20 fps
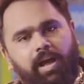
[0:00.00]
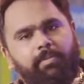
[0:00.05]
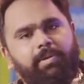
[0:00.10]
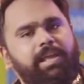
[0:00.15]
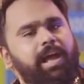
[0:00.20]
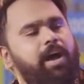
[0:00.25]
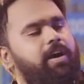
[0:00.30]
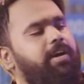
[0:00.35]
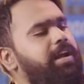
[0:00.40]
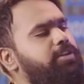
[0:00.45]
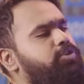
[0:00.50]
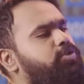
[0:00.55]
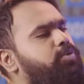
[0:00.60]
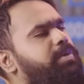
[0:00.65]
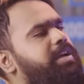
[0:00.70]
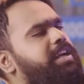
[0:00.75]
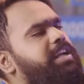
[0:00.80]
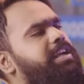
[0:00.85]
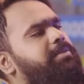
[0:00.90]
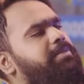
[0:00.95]
अभी क्या हो रहा
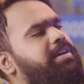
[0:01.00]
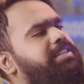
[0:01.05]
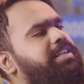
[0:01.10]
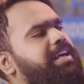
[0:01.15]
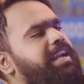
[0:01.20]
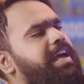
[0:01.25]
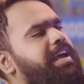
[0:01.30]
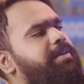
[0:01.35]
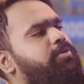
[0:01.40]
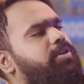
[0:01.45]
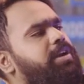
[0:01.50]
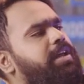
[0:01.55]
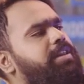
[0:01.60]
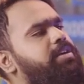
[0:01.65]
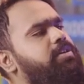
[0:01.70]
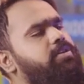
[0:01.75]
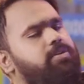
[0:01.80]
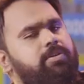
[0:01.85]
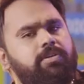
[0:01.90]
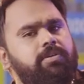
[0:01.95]
जुम्मे की नमाज का टाइम हो रहा
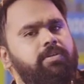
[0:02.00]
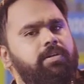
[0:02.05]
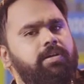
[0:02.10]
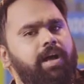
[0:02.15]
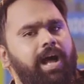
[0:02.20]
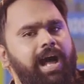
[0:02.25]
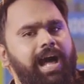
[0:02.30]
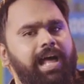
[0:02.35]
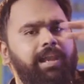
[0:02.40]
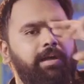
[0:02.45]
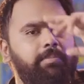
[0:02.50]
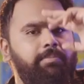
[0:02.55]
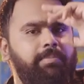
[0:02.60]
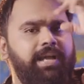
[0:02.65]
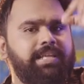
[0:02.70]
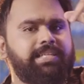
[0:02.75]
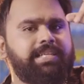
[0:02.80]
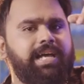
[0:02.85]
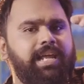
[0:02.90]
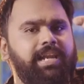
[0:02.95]
देखो आलम
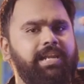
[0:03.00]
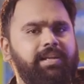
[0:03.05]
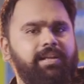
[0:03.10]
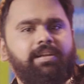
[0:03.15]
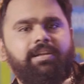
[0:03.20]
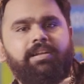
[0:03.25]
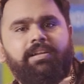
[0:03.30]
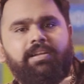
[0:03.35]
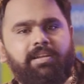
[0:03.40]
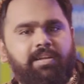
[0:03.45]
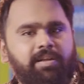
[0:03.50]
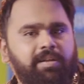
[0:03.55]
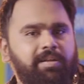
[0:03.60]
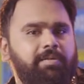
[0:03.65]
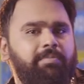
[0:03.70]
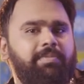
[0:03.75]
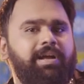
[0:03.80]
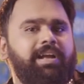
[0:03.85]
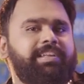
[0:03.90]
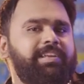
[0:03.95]
भाई जा
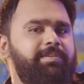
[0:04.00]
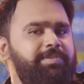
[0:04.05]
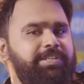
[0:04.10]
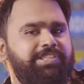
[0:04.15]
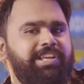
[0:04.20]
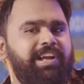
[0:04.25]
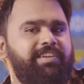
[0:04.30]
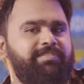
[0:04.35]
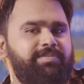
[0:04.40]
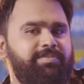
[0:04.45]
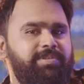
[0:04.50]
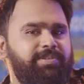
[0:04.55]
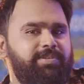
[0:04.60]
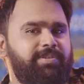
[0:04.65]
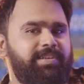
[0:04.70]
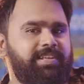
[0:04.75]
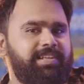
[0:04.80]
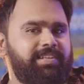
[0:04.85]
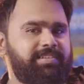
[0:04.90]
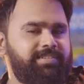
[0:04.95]
रहे बाकी अपनी छावी भी तो
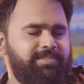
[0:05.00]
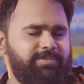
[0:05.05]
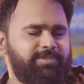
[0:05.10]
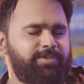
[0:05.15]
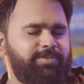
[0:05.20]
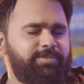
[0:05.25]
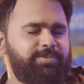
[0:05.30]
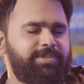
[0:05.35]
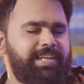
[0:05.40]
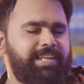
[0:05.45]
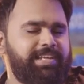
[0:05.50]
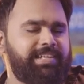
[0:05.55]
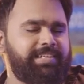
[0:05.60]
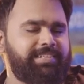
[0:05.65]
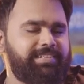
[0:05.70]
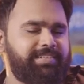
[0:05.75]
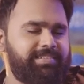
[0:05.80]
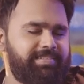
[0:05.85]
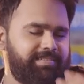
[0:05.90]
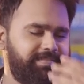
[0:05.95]
है उन्हें बुला
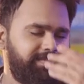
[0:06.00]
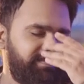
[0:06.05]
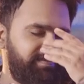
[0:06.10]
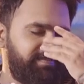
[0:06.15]
लीजिए